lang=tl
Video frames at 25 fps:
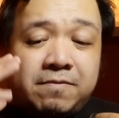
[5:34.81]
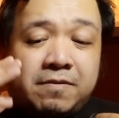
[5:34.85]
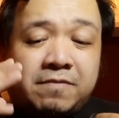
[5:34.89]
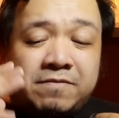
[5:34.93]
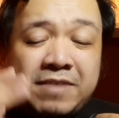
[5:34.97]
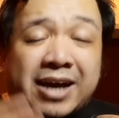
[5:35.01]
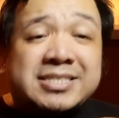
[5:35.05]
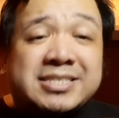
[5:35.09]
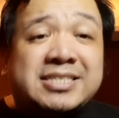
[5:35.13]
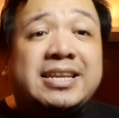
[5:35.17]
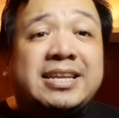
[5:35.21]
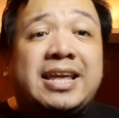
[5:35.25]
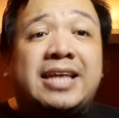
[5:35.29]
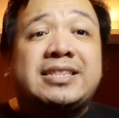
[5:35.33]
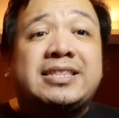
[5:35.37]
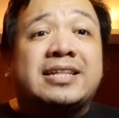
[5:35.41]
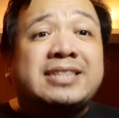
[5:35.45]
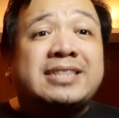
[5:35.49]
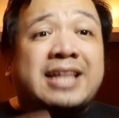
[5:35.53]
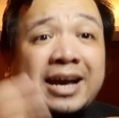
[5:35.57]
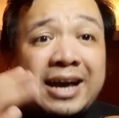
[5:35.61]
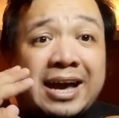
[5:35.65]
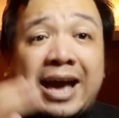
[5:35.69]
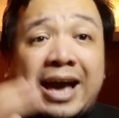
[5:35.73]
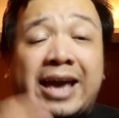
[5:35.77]

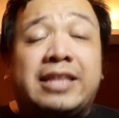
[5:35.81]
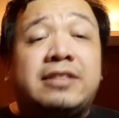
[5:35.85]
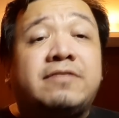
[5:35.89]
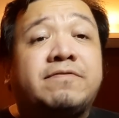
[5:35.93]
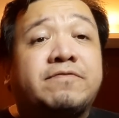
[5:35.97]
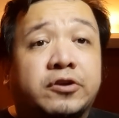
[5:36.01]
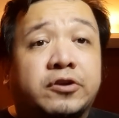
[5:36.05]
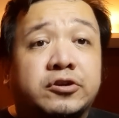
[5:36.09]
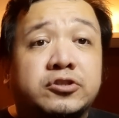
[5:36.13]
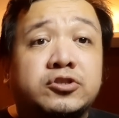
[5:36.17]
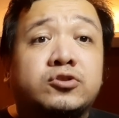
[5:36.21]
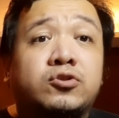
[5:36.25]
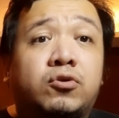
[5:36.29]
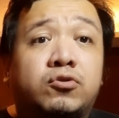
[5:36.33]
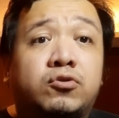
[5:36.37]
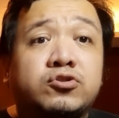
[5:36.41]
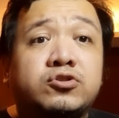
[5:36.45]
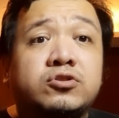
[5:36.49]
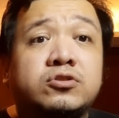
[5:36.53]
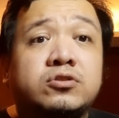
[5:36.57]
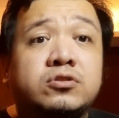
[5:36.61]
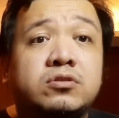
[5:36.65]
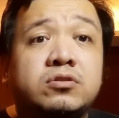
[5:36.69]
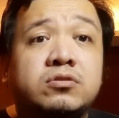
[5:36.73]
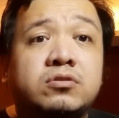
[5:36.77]
vaccinated na kahit first
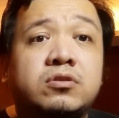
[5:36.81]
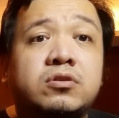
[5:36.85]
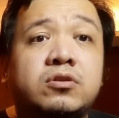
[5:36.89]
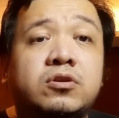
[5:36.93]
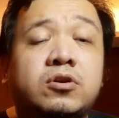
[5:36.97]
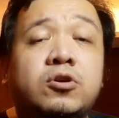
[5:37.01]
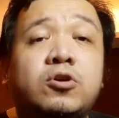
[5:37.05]
dose.